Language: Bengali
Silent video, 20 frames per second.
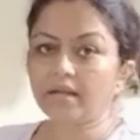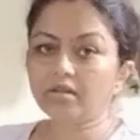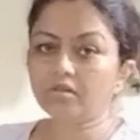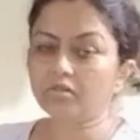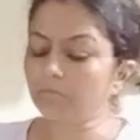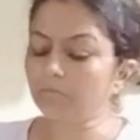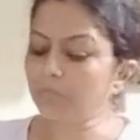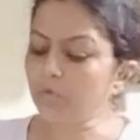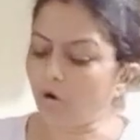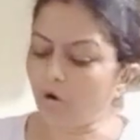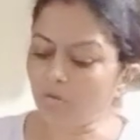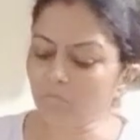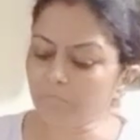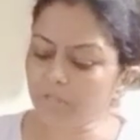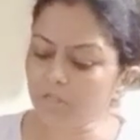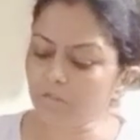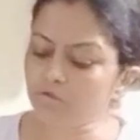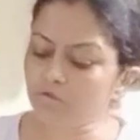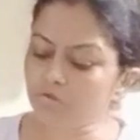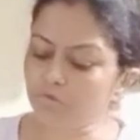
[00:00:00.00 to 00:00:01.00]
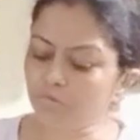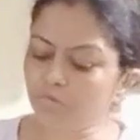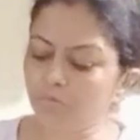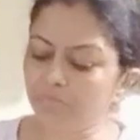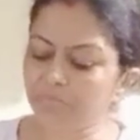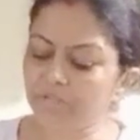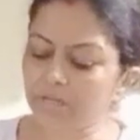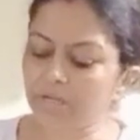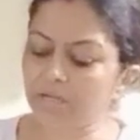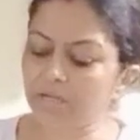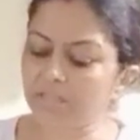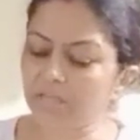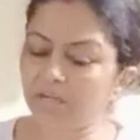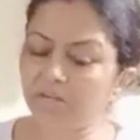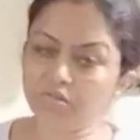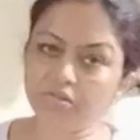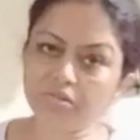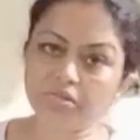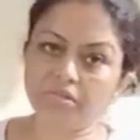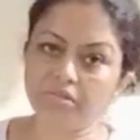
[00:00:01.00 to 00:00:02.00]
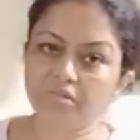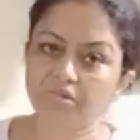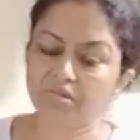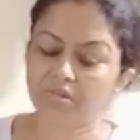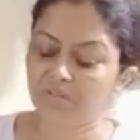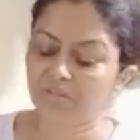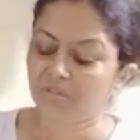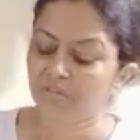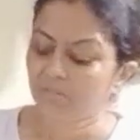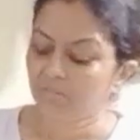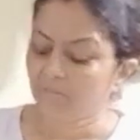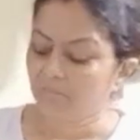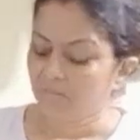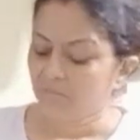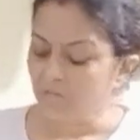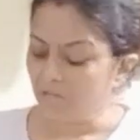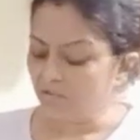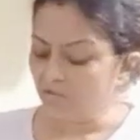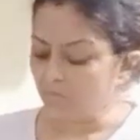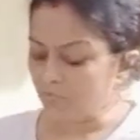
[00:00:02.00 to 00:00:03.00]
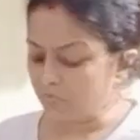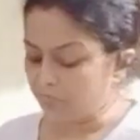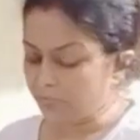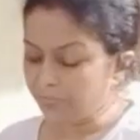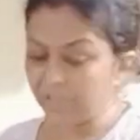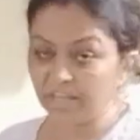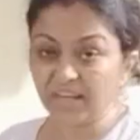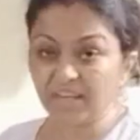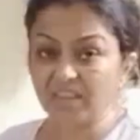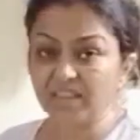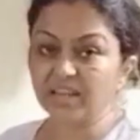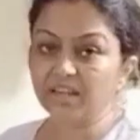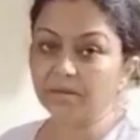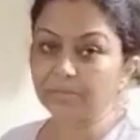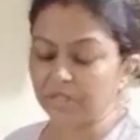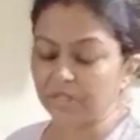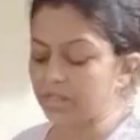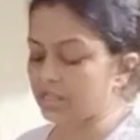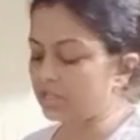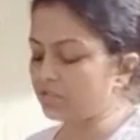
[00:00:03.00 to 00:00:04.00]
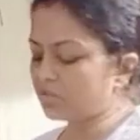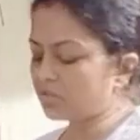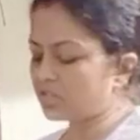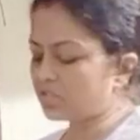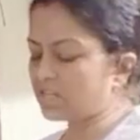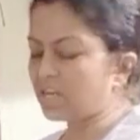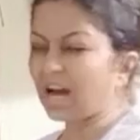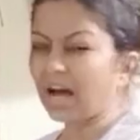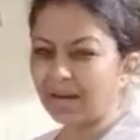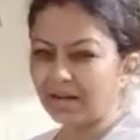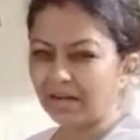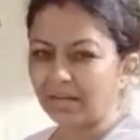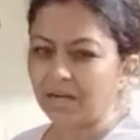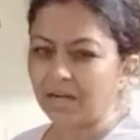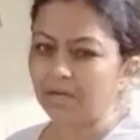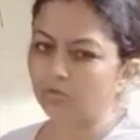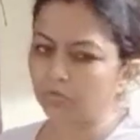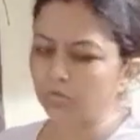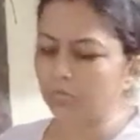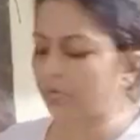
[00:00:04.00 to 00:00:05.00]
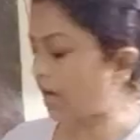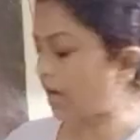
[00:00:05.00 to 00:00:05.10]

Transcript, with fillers: একদম গরম কিচ্ছু কমছে না জানো তো বিকেল থেকে বৃষ্টি হচ্ছে হালকা খুব